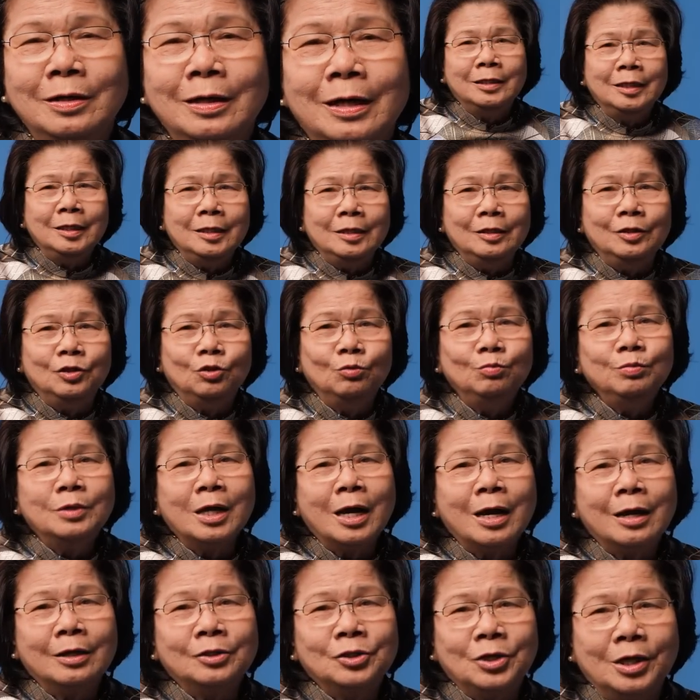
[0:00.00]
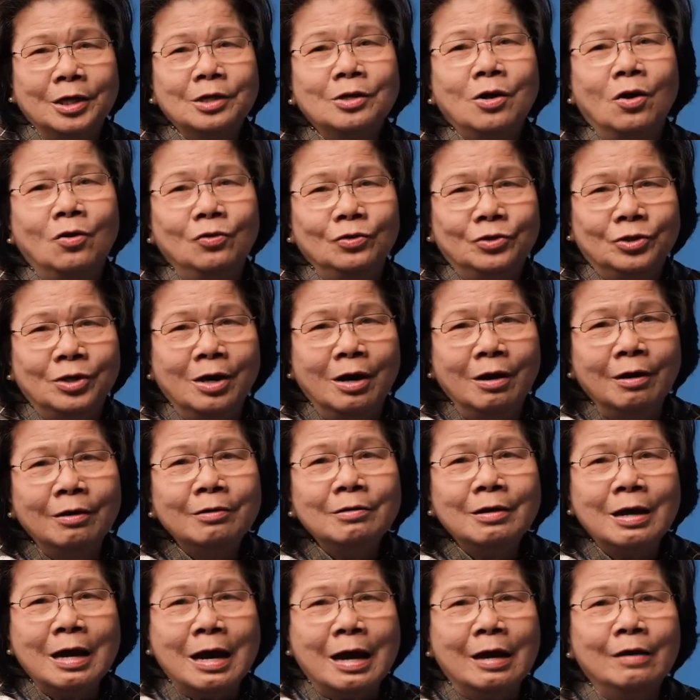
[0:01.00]
thì chúng ta sẽ còn trở
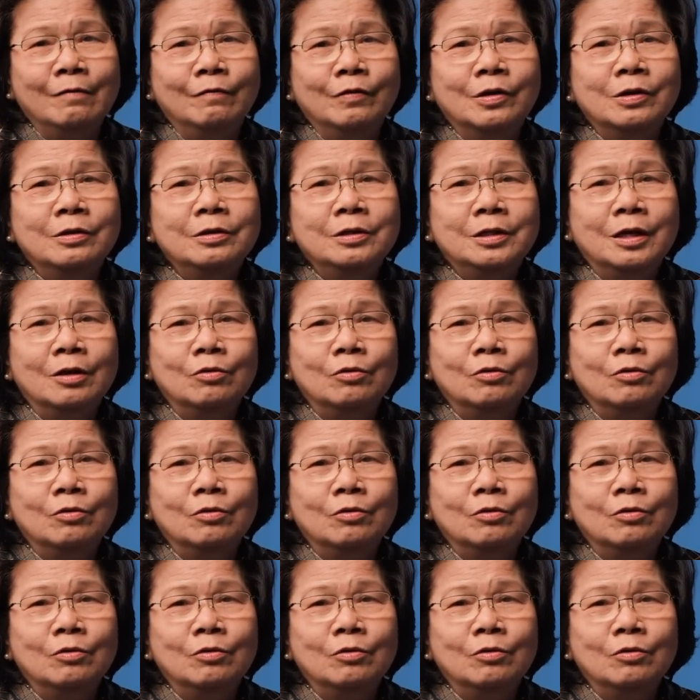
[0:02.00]
lại với